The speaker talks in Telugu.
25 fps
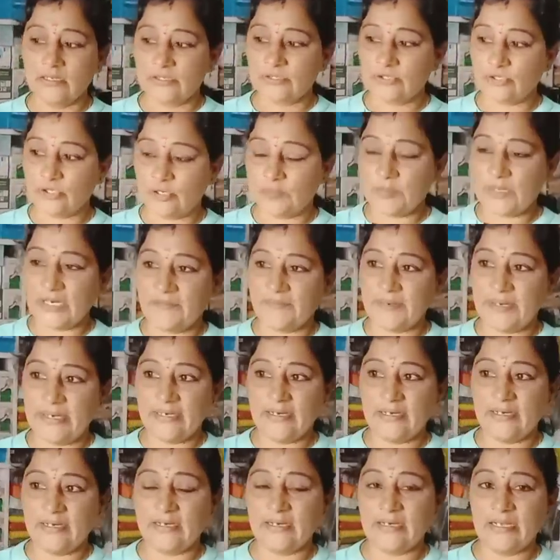సో మనం
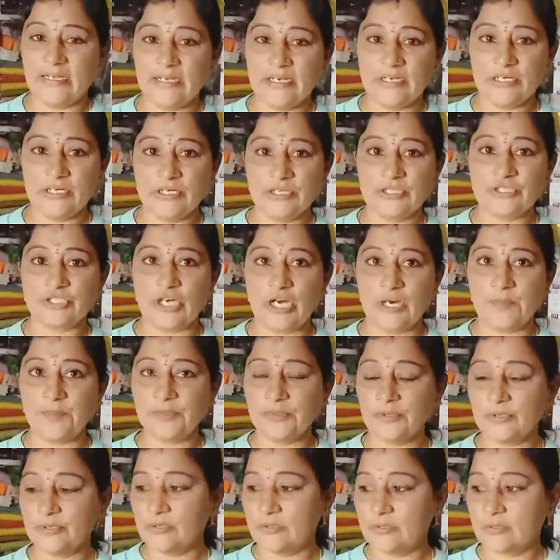ఏంటంటే షాపు
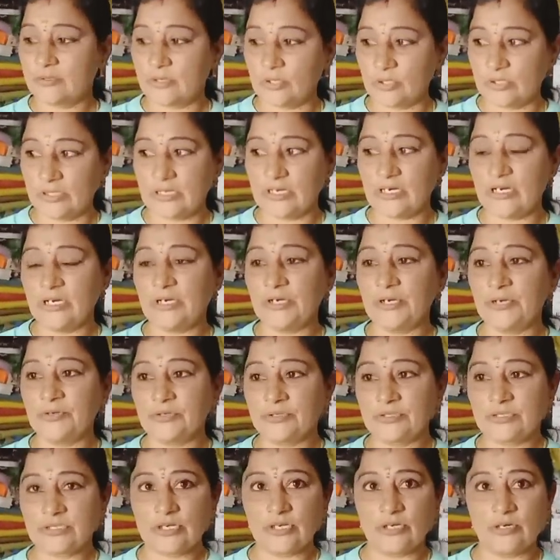కొత్తగా న్యూ
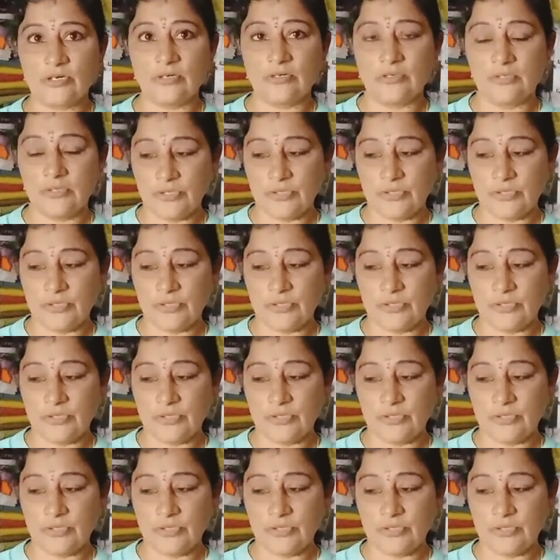స్టాక్